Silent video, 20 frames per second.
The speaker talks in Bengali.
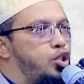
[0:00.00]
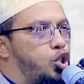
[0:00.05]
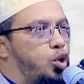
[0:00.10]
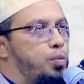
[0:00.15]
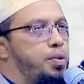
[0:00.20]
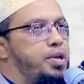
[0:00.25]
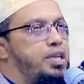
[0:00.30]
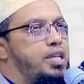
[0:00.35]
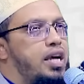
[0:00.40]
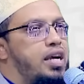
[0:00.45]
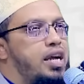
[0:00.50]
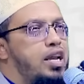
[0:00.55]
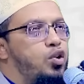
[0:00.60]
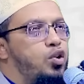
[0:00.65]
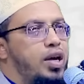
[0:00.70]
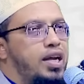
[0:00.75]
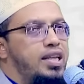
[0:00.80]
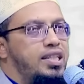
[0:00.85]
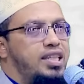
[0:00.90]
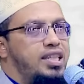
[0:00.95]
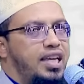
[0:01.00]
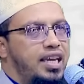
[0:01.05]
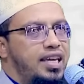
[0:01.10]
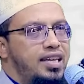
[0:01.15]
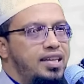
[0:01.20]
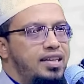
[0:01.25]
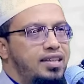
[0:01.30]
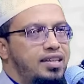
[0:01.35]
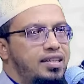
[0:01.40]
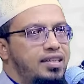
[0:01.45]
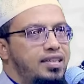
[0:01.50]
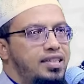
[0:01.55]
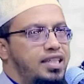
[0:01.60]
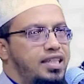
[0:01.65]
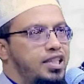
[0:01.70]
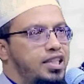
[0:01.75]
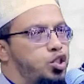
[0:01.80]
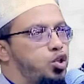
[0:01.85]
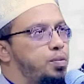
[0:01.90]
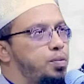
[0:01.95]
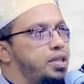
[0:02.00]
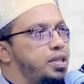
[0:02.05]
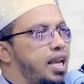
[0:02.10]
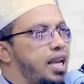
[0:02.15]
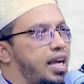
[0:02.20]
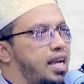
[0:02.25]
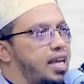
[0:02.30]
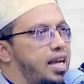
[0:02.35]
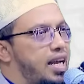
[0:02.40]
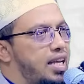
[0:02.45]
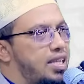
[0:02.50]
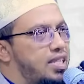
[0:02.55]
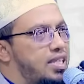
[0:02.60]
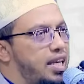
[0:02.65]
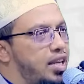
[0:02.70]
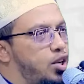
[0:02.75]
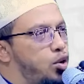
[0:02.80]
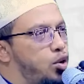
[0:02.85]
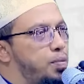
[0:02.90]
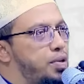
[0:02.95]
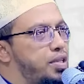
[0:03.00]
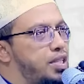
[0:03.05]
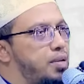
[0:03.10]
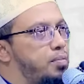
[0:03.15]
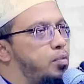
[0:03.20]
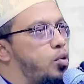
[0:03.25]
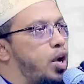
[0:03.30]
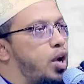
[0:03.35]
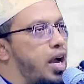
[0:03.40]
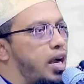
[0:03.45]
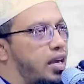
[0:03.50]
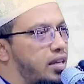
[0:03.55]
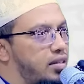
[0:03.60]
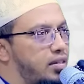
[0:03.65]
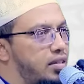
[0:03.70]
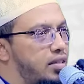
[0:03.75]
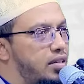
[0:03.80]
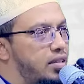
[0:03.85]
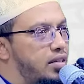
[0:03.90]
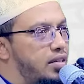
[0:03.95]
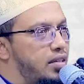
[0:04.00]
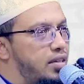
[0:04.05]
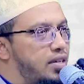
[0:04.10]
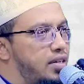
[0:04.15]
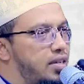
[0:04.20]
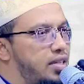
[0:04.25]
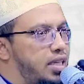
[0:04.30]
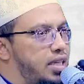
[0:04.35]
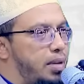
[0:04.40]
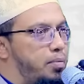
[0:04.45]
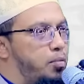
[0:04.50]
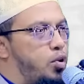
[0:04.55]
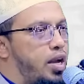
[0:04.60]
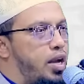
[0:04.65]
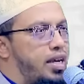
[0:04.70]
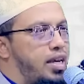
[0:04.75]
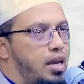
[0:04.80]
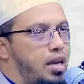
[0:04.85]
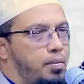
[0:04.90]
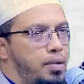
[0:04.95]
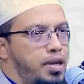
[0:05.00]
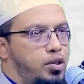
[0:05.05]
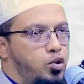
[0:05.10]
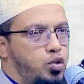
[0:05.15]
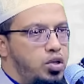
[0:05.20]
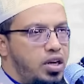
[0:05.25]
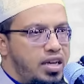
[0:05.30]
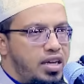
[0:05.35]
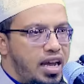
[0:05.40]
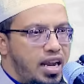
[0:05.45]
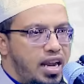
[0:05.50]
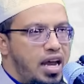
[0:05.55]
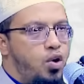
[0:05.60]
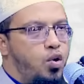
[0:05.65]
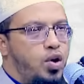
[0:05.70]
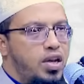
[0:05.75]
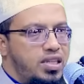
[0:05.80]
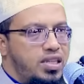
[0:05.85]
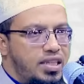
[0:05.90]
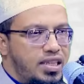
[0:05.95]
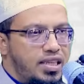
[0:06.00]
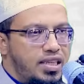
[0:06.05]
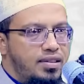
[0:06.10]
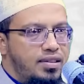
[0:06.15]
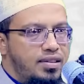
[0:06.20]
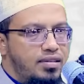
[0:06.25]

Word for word: ছবি টাঙ্গানো আছে যে ছবিতে লেখা আছে নবীজির বোরাক সে বোরাকের আবার দুটা ডানাও আছে